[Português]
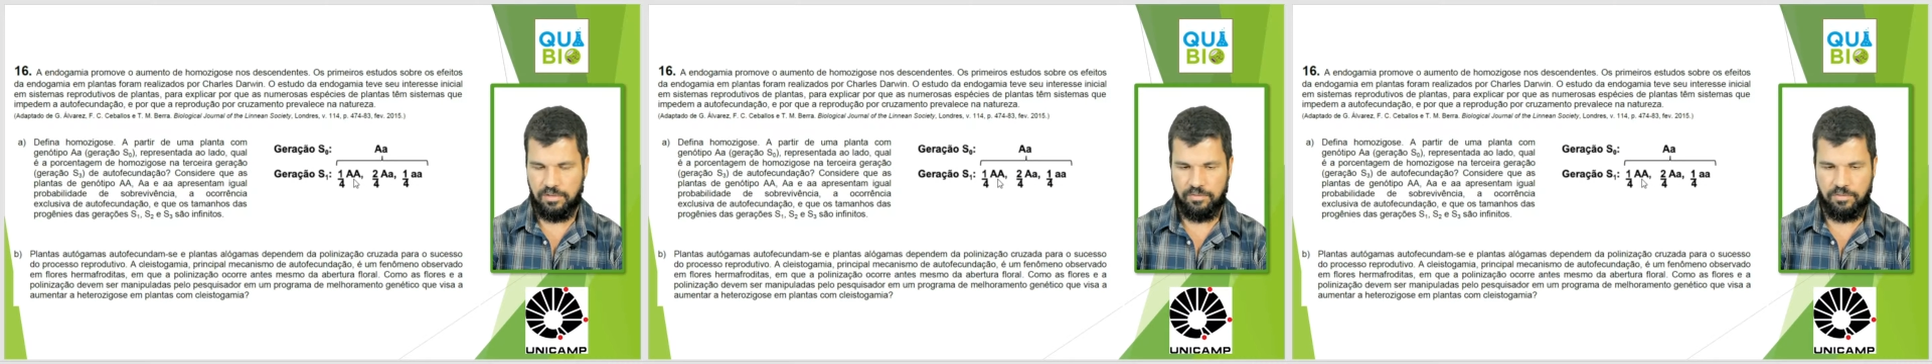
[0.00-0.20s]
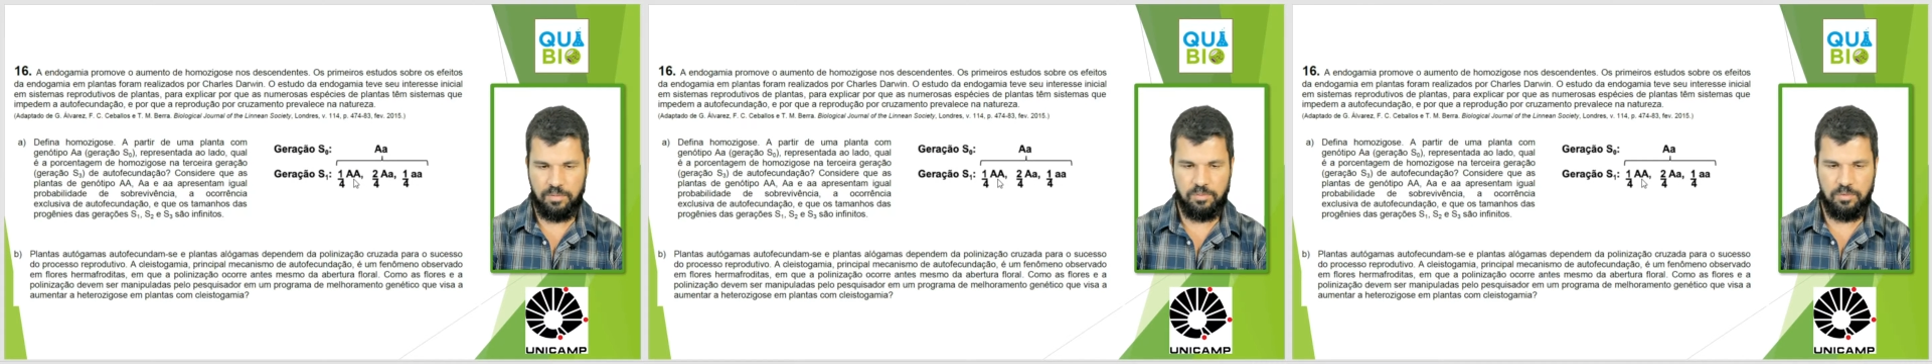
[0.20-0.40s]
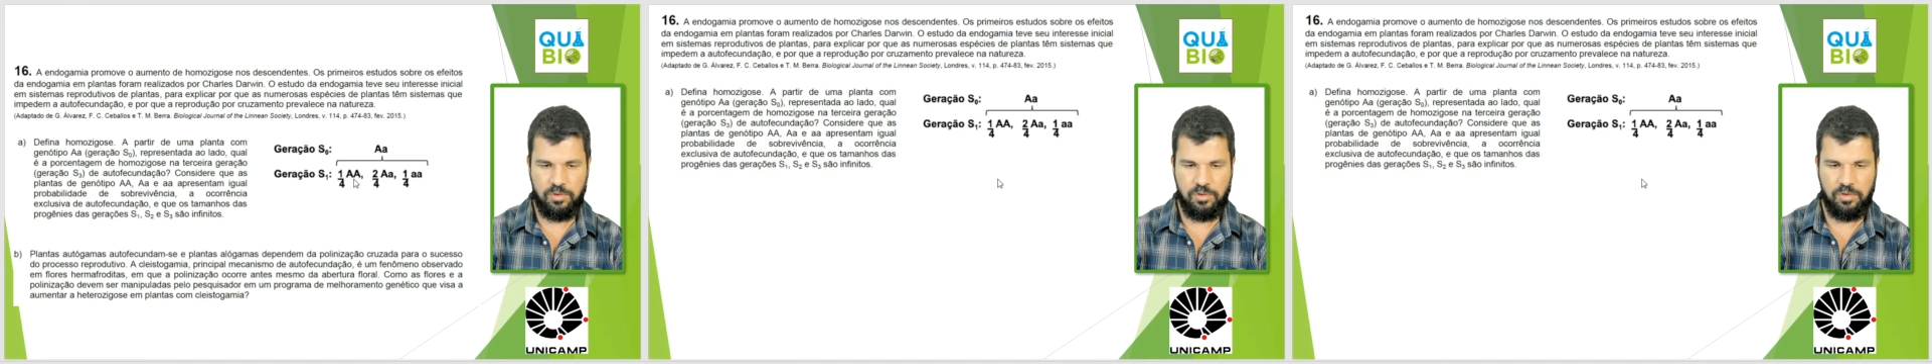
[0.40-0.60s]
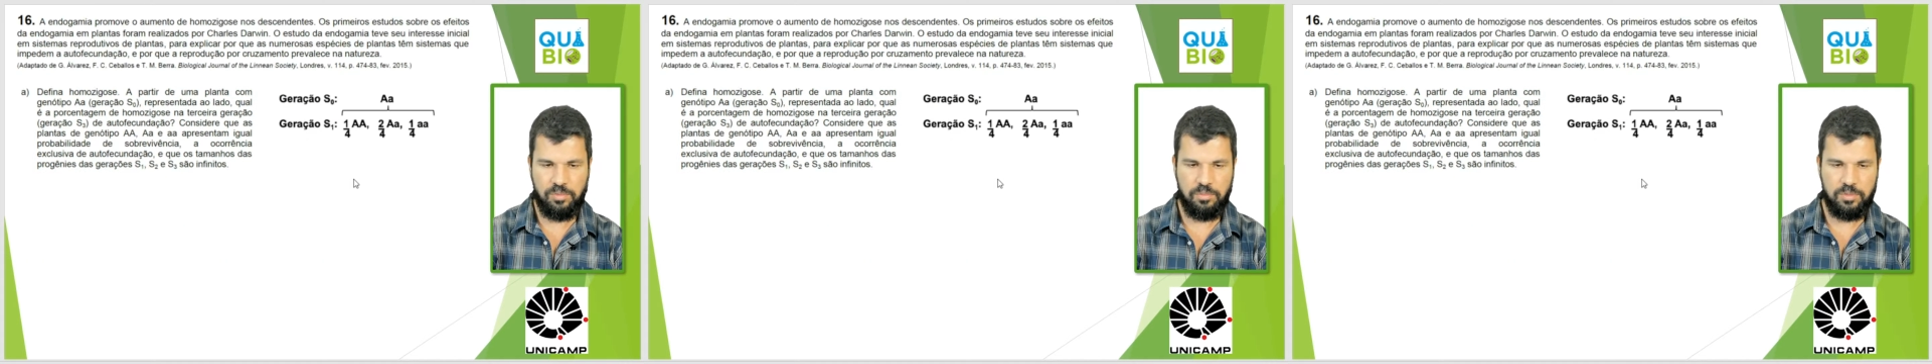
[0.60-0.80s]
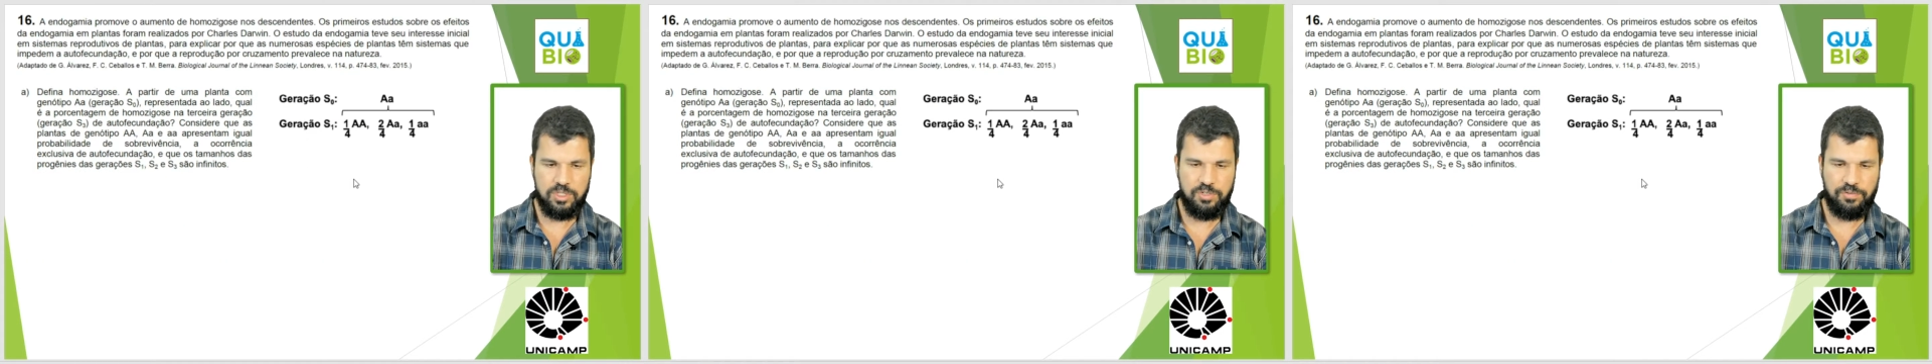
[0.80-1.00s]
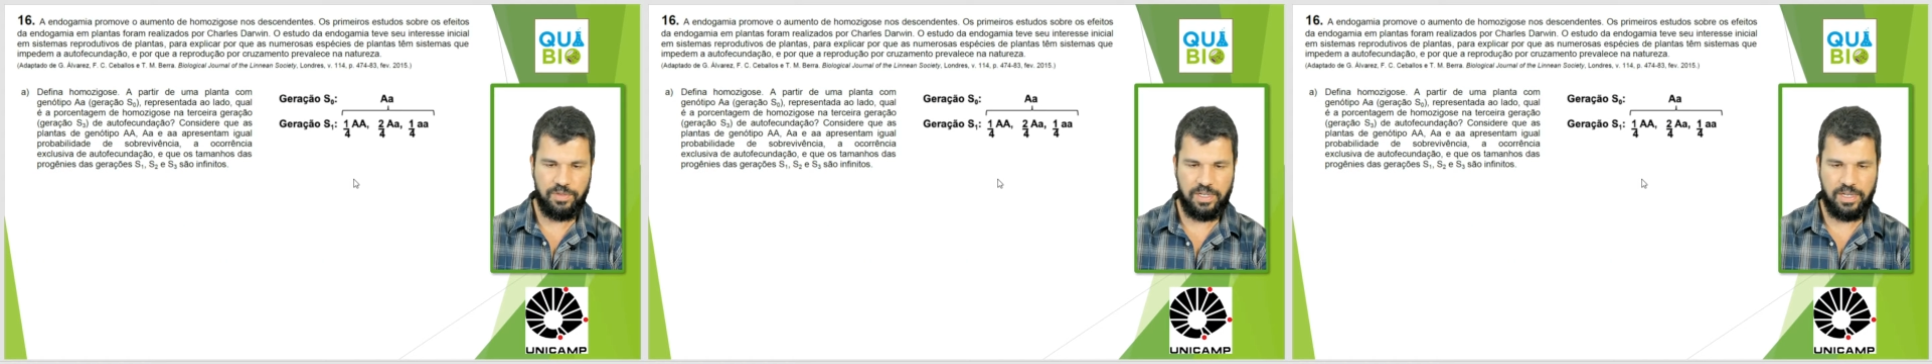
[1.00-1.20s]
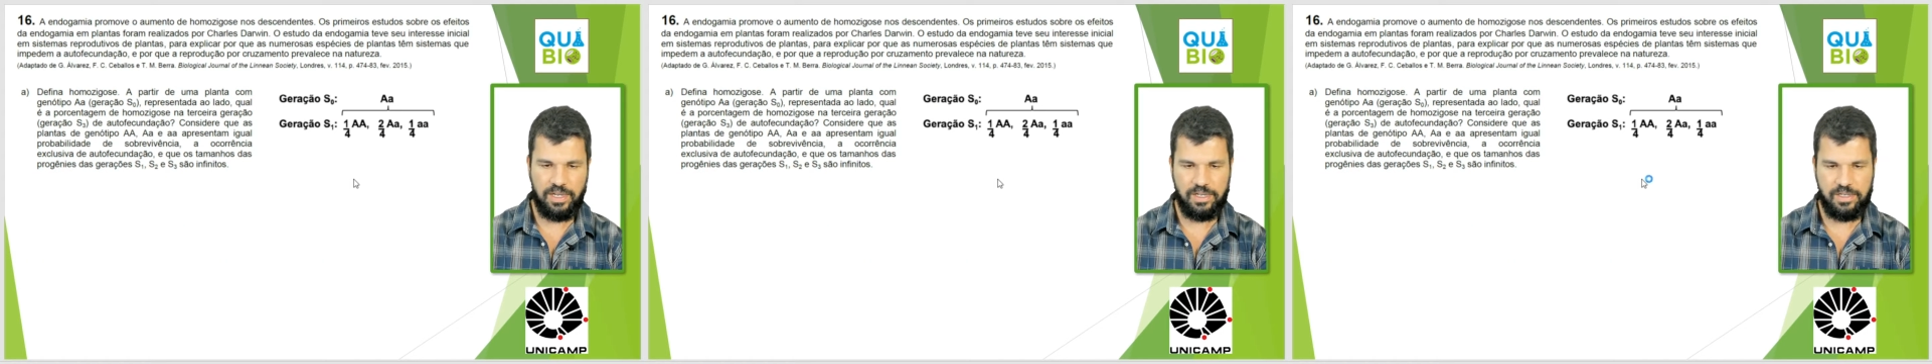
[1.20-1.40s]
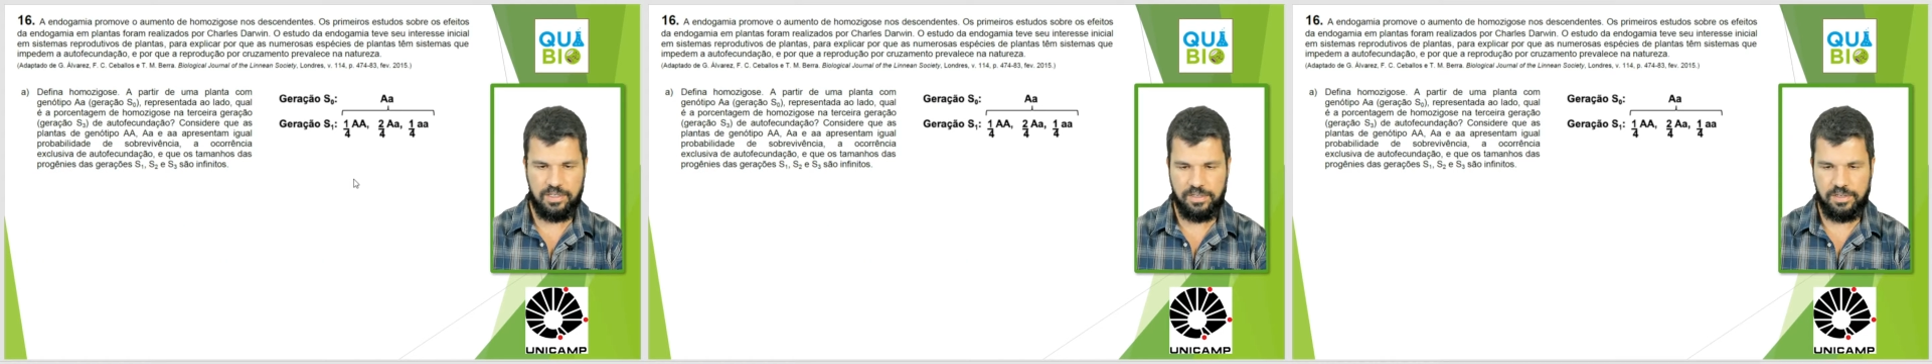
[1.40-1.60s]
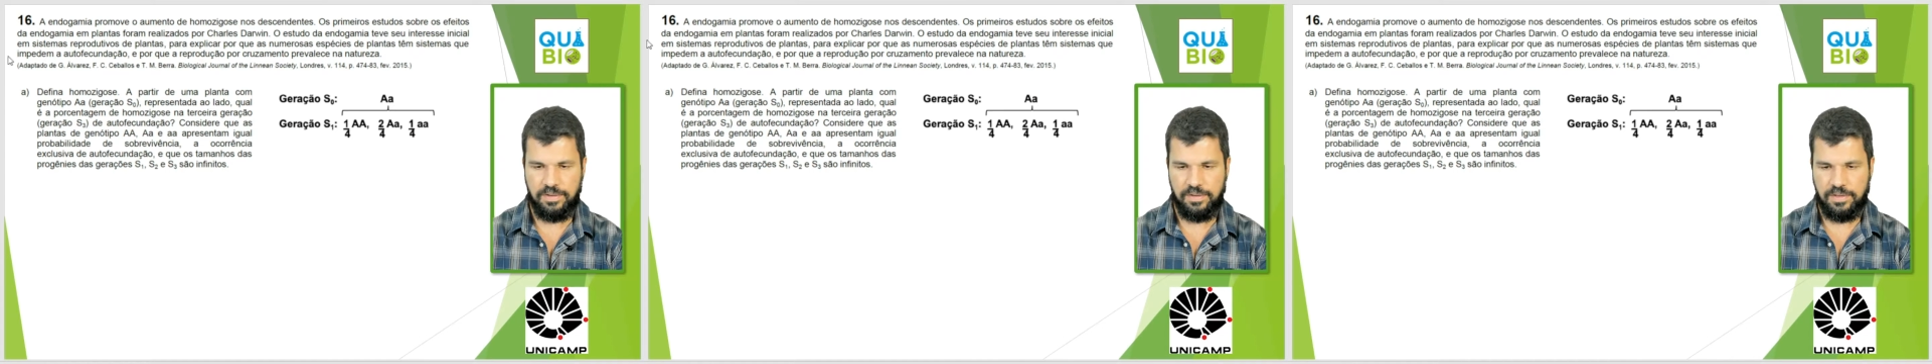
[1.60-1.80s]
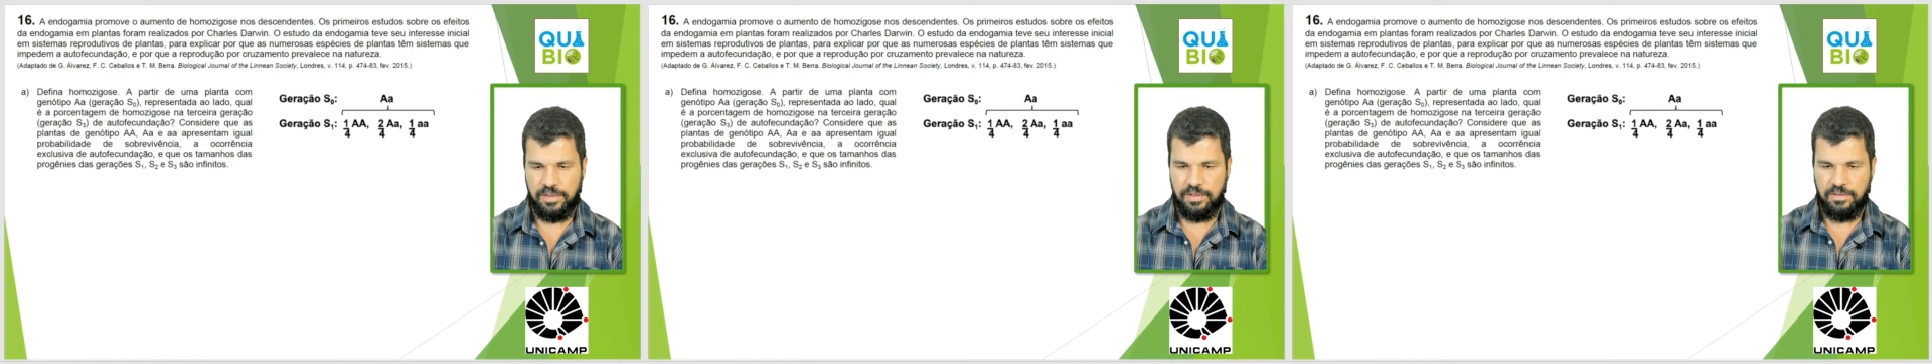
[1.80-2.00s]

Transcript: Vamos modificar aqui,